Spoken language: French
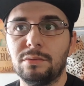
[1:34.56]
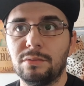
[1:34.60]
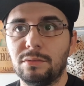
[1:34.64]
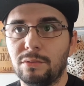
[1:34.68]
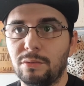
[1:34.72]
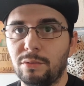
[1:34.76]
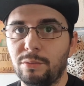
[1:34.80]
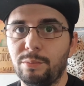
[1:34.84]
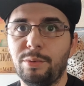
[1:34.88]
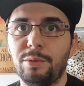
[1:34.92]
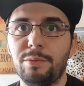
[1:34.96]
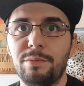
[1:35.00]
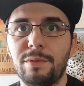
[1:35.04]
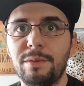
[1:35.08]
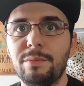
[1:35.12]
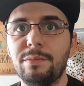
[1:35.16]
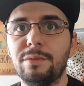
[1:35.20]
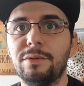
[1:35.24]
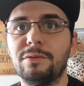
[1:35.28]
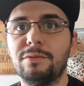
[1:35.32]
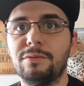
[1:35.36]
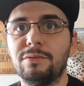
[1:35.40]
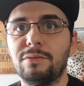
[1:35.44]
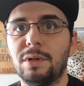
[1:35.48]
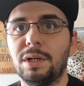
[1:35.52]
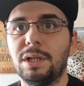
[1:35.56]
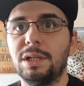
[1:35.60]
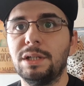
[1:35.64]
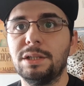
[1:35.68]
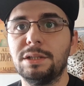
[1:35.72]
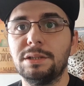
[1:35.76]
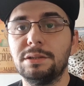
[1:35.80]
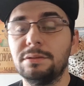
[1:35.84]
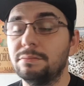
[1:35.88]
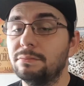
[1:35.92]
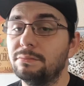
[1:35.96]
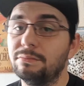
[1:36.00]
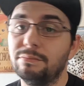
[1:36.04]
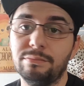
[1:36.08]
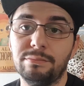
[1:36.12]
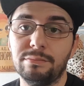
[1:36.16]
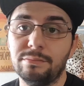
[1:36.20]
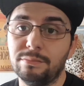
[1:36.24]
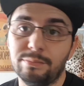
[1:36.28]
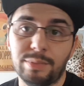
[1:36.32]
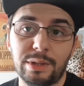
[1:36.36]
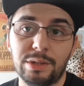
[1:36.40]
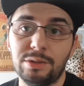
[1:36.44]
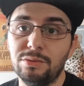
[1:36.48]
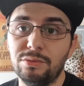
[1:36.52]
On peut même en voir
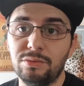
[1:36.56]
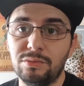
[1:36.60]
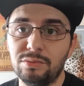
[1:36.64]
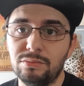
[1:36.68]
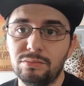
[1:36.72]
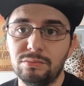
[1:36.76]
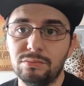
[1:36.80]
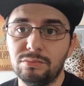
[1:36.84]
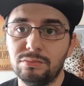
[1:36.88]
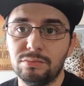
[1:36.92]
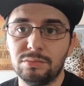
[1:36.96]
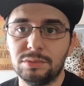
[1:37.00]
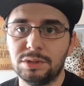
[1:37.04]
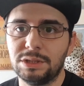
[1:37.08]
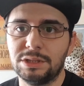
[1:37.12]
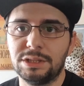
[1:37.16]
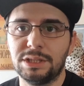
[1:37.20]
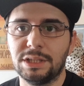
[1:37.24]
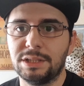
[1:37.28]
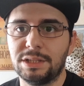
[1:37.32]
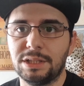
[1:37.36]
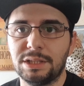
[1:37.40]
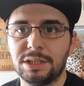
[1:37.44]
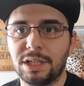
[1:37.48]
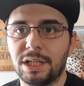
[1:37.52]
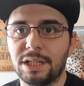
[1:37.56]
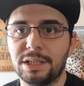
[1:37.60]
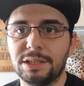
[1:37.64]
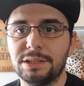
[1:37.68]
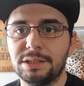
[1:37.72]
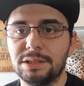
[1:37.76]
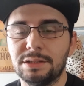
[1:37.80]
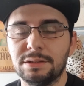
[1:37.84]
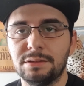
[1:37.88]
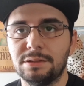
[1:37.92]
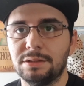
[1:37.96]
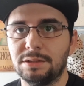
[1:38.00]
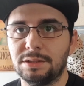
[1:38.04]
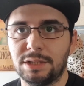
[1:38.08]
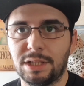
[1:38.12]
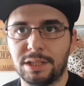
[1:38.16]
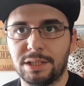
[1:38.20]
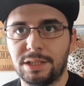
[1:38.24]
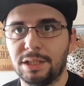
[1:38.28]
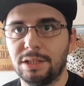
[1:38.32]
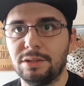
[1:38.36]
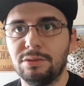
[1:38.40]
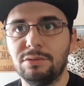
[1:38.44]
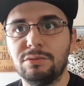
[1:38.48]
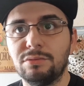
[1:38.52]
pas du tout de certaines races.
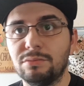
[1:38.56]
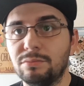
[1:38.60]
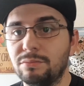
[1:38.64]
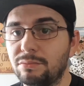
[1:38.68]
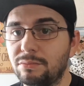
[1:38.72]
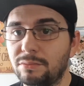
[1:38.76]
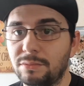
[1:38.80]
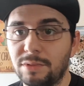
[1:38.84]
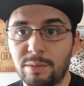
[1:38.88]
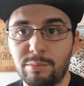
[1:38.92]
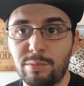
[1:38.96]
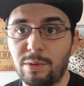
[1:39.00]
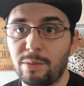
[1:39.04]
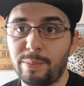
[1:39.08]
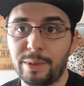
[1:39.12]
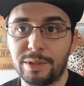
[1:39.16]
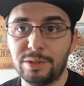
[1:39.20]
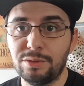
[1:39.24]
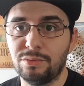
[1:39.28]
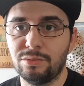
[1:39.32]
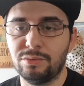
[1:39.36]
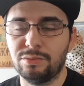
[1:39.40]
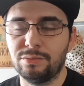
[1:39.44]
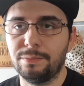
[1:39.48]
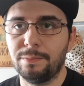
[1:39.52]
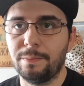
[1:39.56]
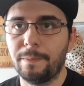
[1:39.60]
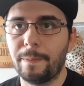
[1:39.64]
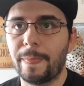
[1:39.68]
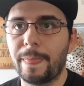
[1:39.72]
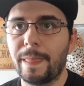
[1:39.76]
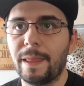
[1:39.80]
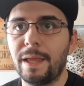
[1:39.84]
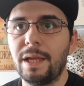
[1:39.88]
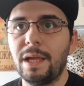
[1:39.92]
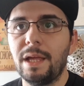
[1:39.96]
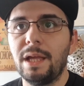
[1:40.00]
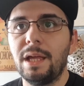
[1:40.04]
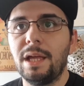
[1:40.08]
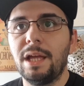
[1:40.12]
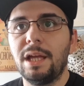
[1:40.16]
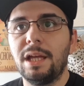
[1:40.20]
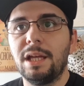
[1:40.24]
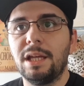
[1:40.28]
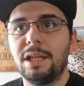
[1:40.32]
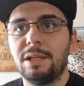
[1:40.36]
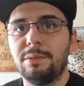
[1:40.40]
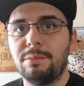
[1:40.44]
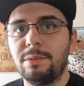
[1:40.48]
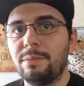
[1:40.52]
Certains n'aboient pas du tout.
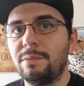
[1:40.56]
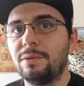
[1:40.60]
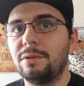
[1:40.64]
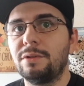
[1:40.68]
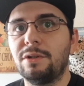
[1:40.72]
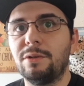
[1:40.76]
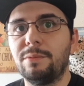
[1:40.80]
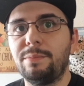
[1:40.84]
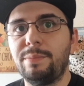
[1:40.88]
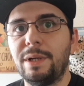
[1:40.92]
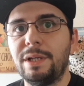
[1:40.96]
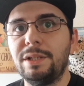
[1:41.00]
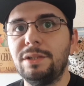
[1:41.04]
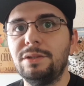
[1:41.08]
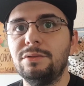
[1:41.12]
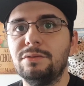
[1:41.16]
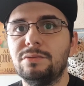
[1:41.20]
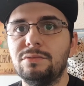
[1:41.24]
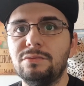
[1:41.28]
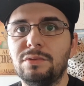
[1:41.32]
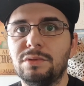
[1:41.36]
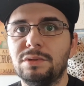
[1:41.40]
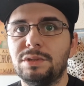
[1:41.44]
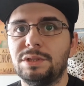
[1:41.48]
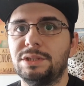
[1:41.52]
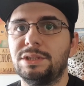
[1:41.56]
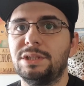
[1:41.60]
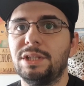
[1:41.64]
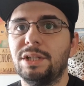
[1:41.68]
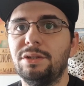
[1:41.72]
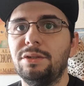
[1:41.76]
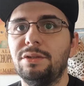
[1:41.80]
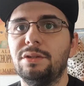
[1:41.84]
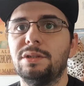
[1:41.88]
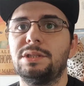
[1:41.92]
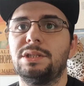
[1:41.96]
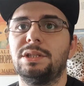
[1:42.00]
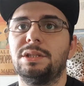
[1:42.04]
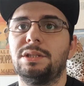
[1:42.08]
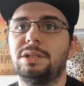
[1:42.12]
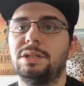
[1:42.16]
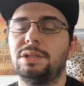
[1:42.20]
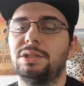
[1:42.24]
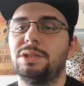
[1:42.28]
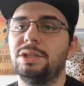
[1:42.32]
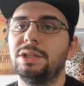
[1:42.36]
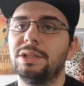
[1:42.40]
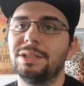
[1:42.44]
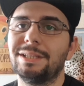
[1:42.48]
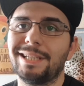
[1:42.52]
Et même en campagne ou en extérieur, certains
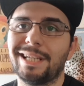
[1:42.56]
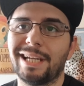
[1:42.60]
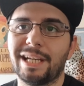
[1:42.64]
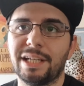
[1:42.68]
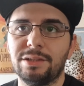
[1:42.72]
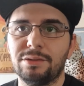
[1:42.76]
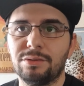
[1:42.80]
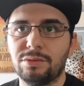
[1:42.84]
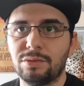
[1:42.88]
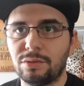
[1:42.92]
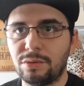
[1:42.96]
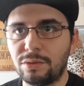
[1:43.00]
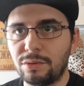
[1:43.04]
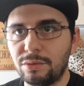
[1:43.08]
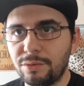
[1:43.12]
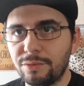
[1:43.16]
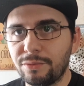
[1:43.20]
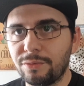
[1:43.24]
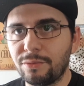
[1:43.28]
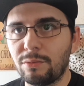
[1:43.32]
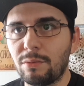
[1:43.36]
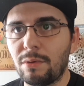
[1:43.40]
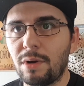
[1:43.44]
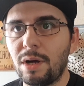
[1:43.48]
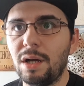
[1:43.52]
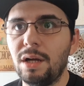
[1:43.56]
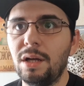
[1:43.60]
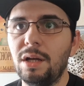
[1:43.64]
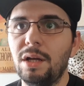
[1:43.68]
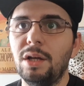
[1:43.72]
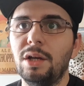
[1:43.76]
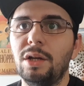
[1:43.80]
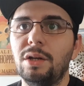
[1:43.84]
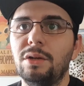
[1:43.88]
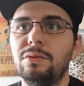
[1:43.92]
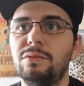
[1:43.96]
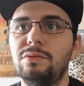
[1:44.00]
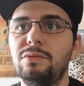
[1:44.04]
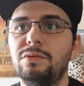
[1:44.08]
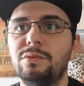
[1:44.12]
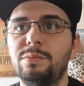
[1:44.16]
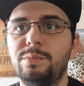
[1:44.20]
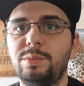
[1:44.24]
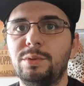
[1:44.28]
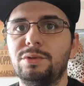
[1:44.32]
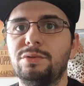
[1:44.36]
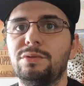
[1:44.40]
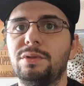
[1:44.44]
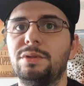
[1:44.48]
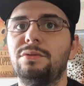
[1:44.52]
chiens craignent trop le froid ou ont
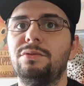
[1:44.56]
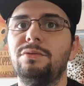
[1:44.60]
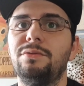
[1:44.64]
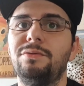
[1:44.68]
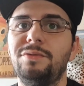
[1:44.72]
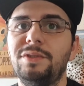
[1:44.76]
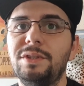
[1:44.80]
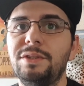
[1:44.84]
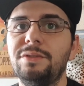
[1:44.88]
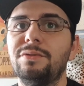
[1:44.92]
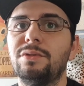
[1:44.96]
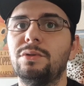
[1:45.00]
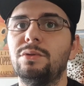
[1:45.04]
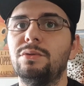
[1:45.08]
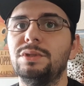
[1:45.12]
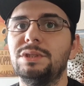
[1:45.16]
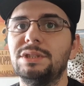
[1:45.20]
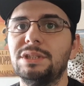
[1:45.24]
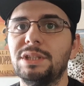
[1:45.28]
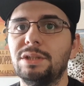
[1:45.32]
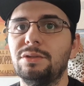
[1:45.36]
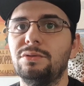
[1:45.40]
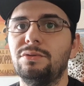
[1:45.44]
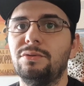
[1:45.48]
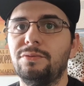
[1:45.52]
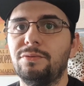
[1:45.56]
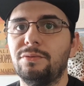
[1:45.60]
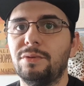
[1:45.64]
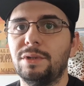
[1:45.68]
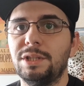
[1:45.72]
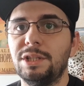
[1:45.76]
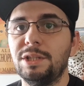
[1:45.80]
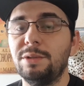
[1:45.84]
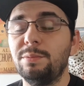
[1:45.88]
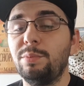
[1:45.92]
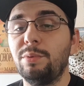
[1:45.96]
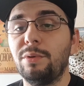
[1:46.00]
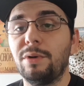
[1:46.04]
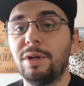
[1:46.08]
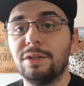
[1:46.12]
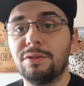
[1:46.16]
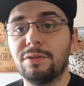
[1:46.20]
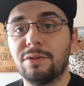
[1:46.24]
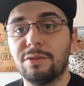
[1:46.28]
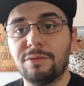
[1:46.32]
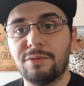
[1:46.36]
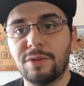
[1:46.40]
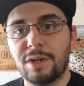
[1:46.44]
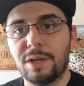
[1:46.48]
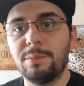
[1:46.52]
besoin de vivre au sein du foyer pour
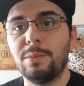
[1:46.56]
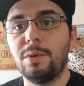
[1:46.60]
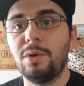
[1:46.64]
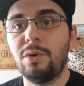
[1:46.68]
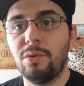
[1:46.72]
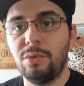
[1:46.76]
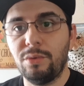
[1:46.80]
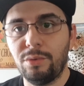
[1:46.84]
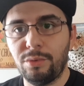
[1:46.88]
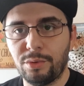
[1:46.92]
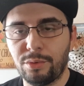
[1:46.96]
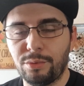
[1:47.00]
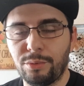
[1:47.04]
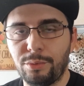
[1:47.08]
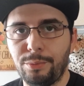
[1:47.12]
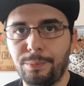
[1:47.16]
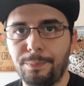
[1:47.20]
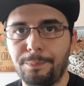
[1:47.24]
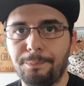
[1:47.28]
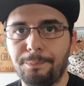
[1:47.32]
être vraiment heureux.